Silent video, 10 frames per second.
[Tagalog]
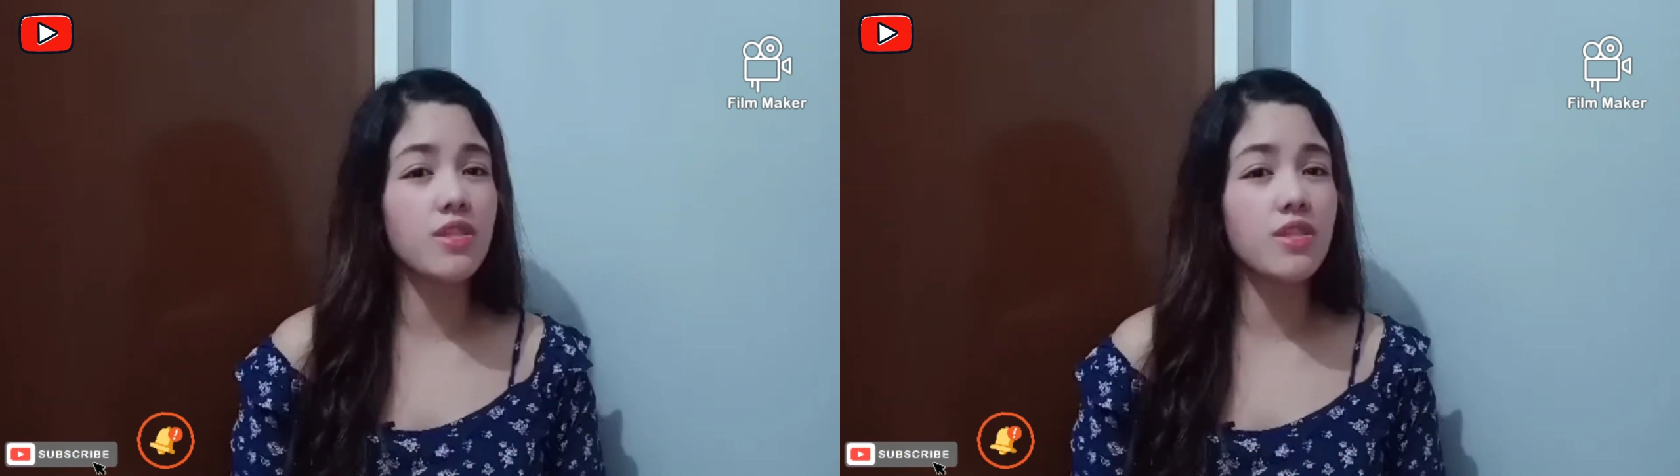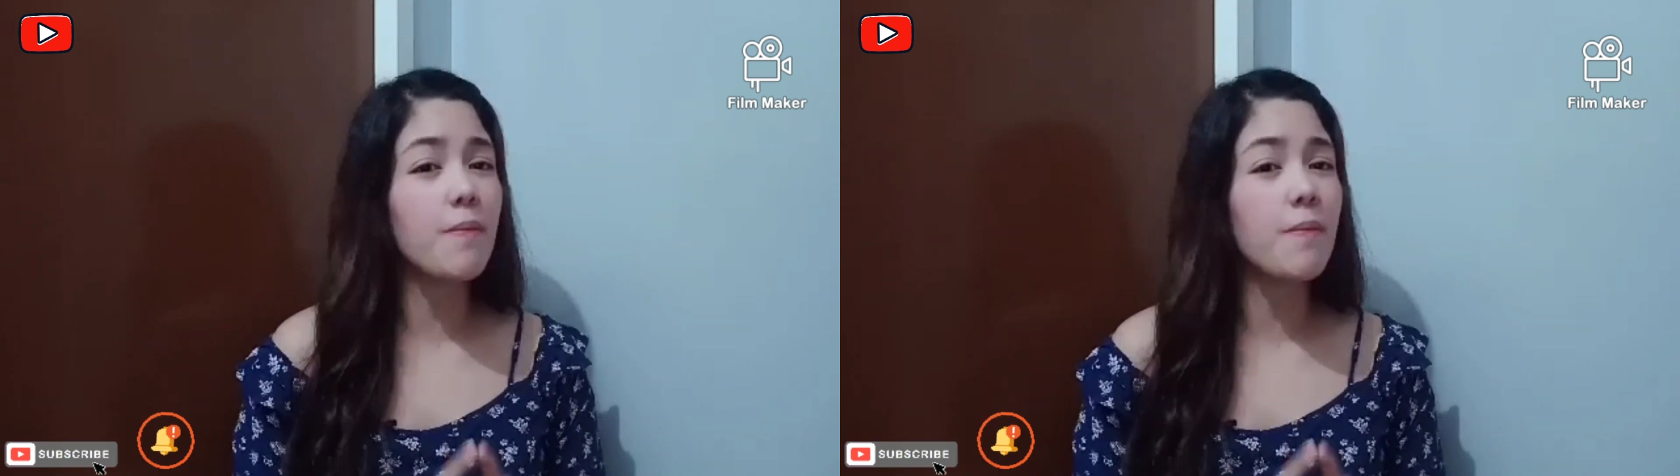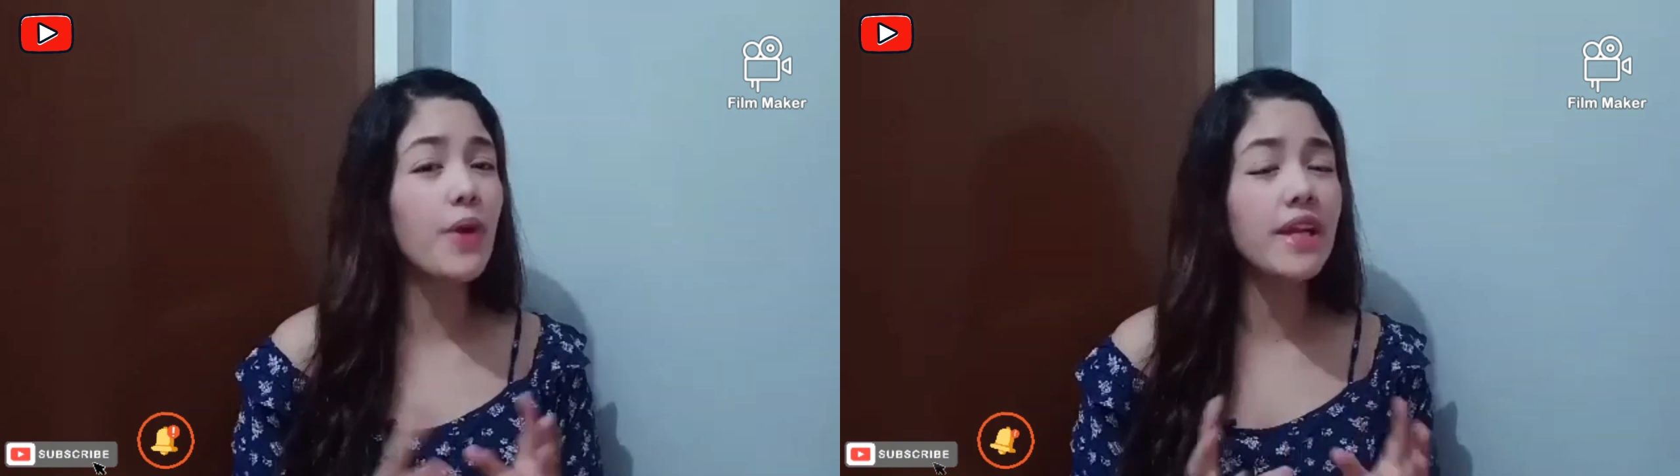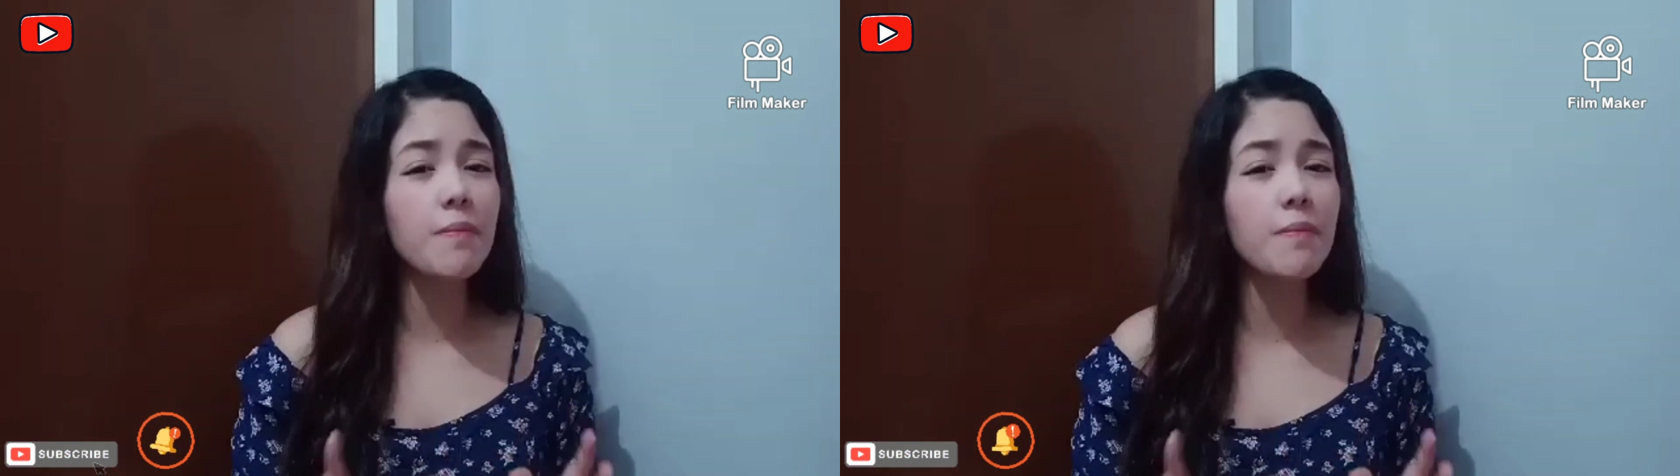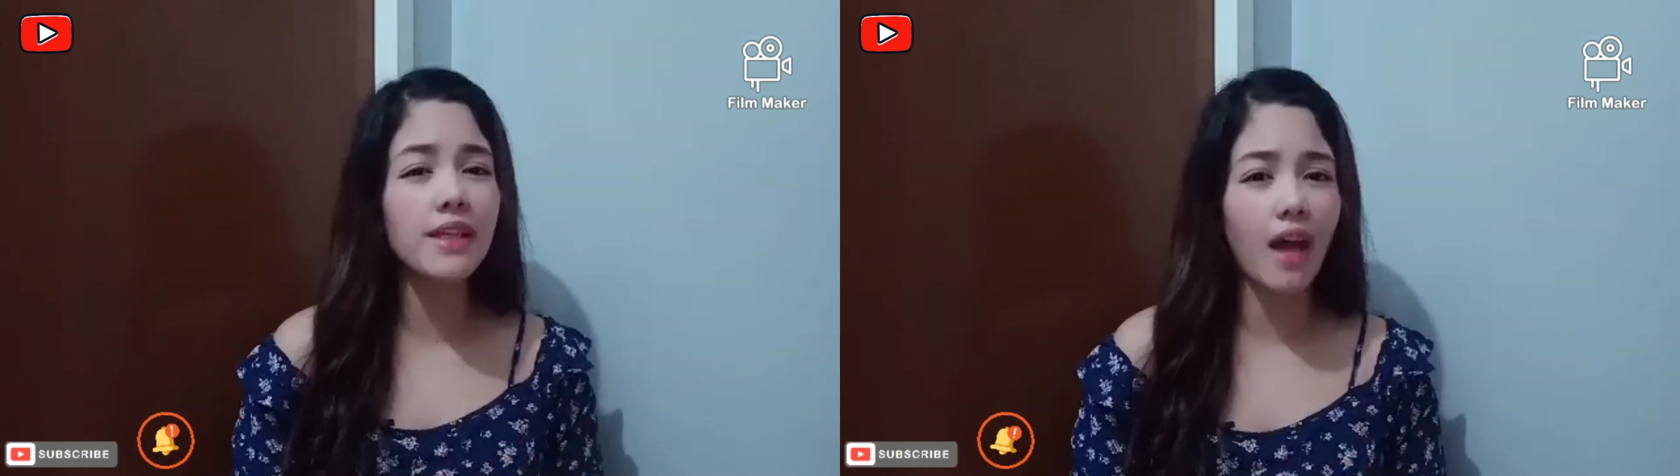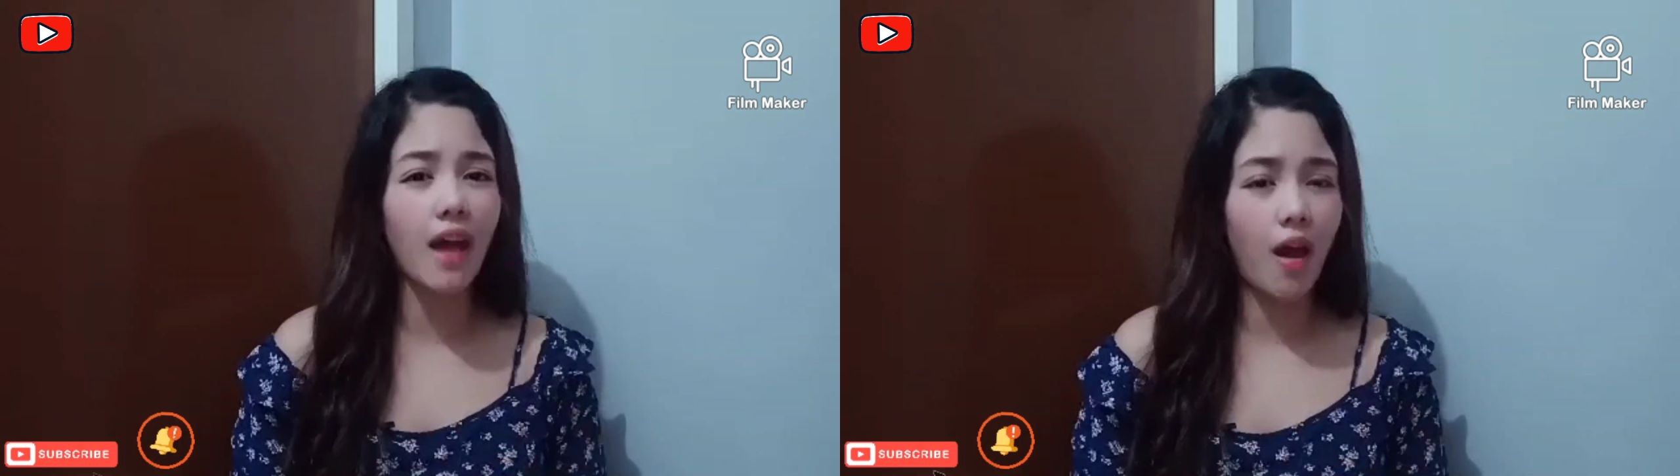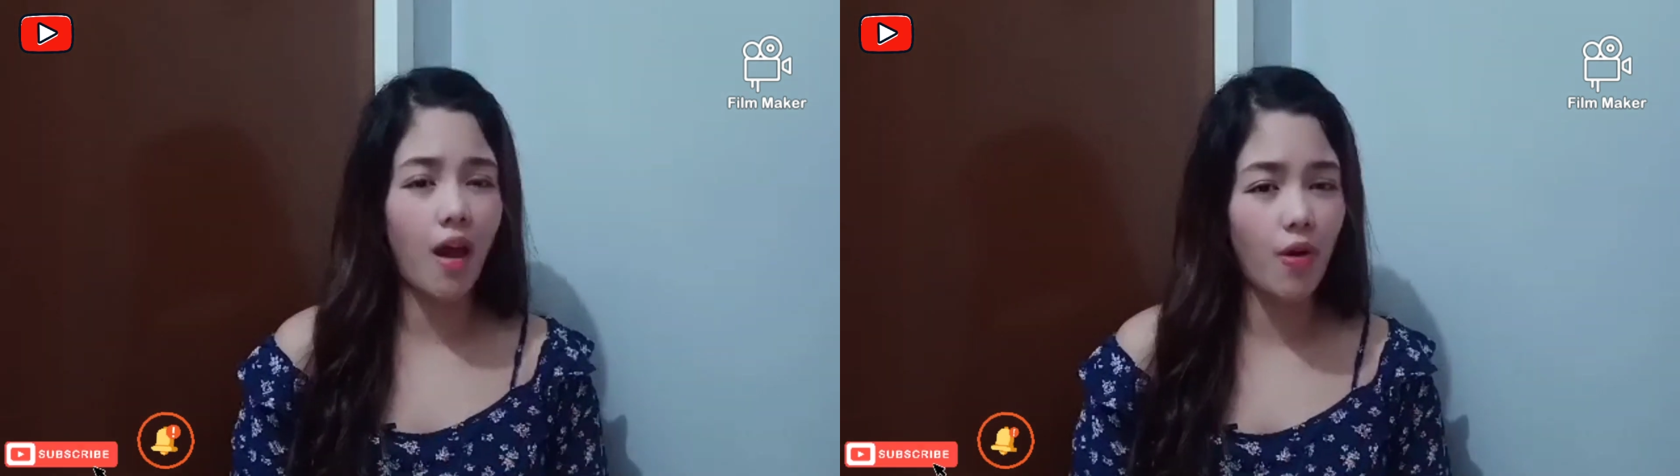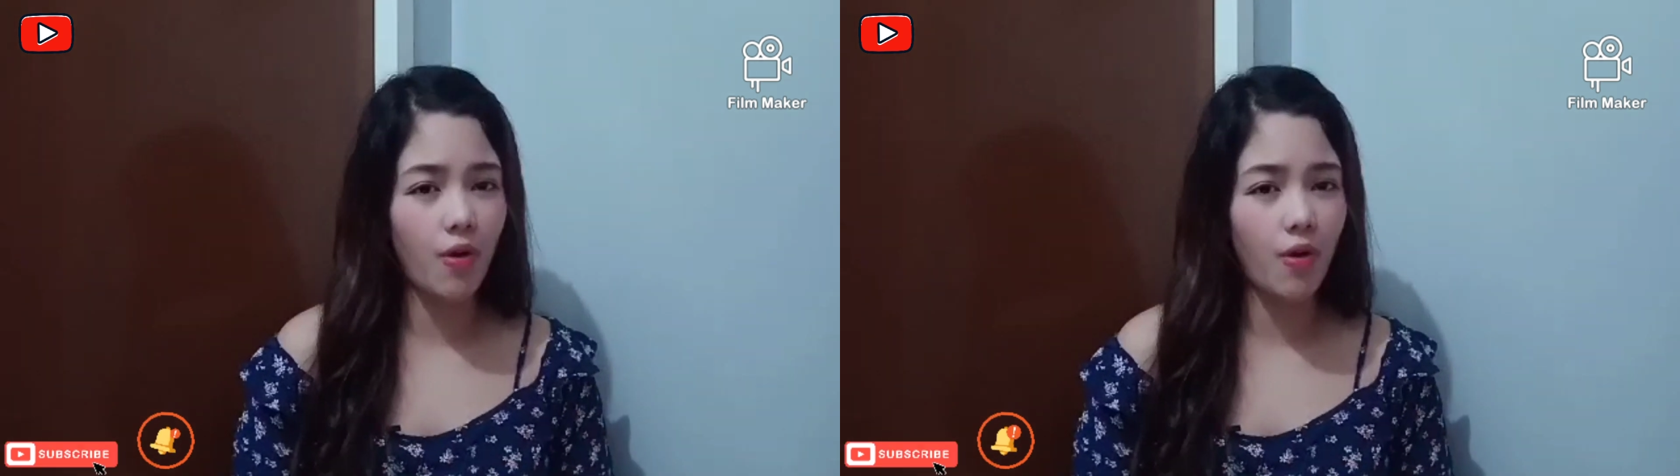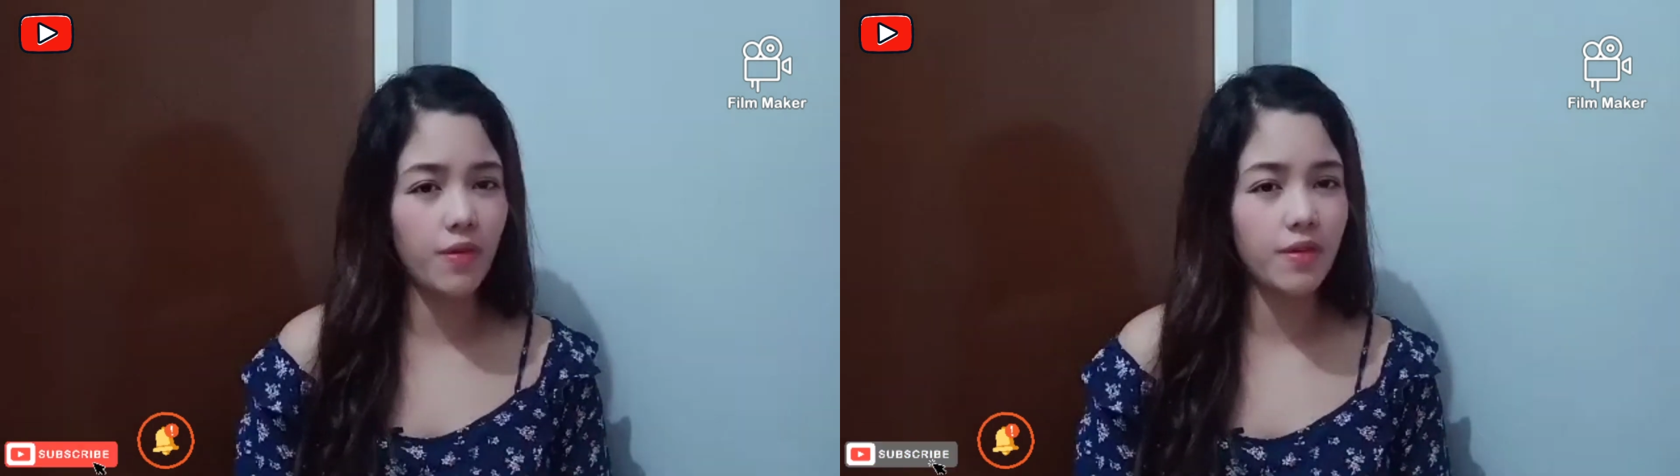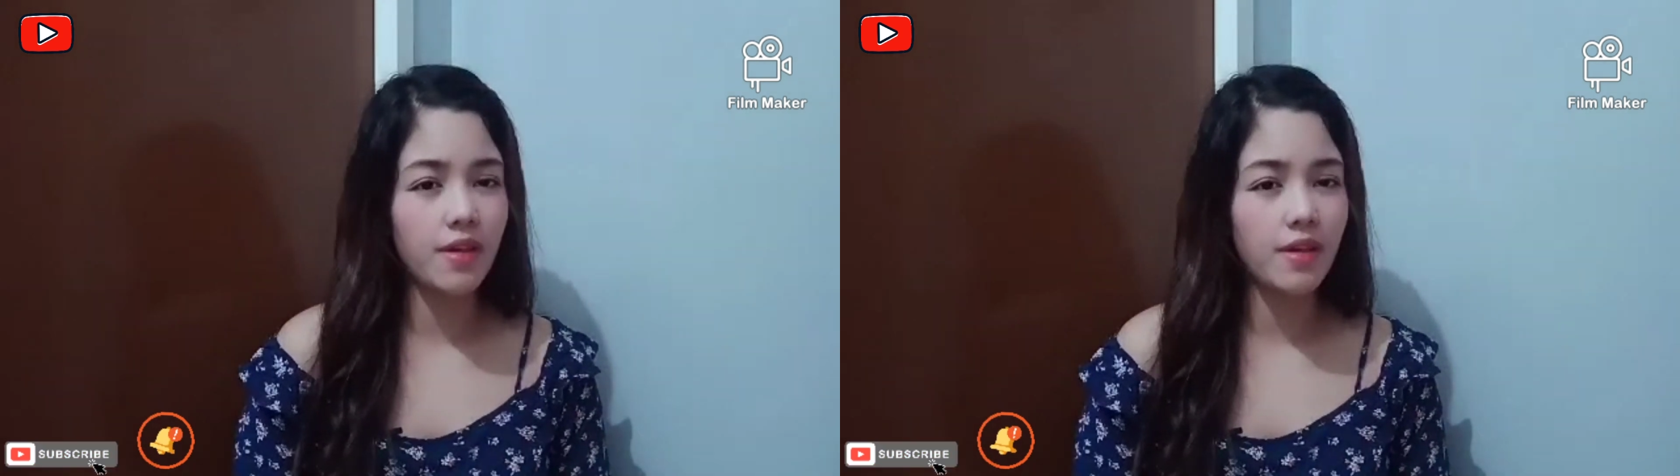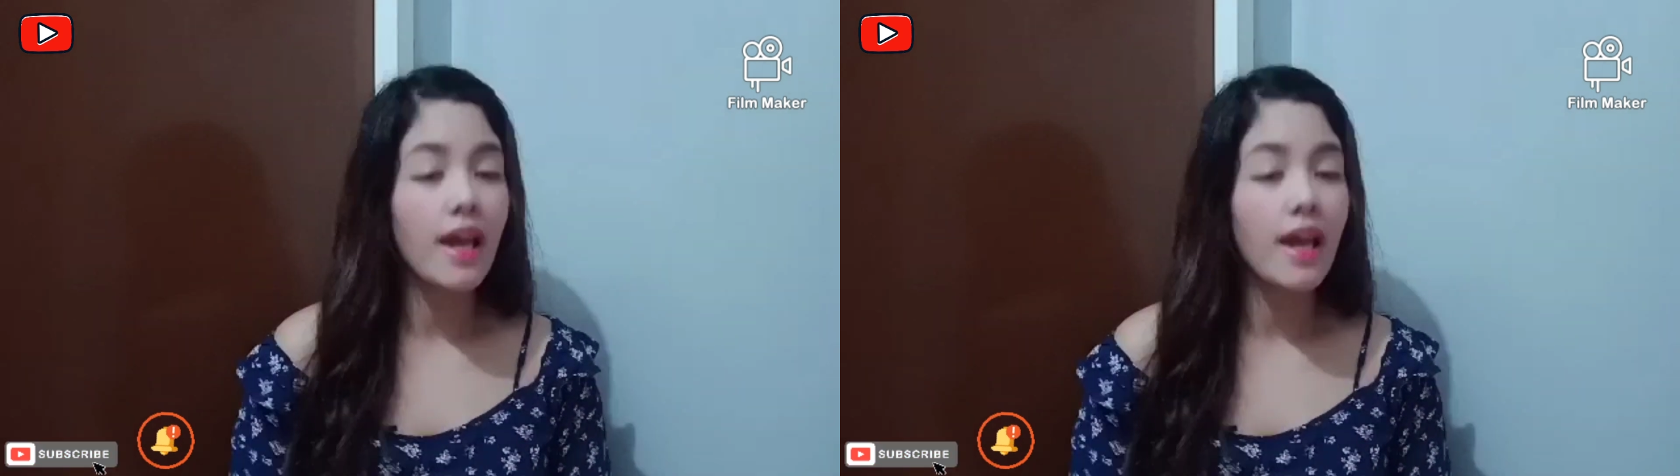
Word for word: ito sa buhay ng mga tao.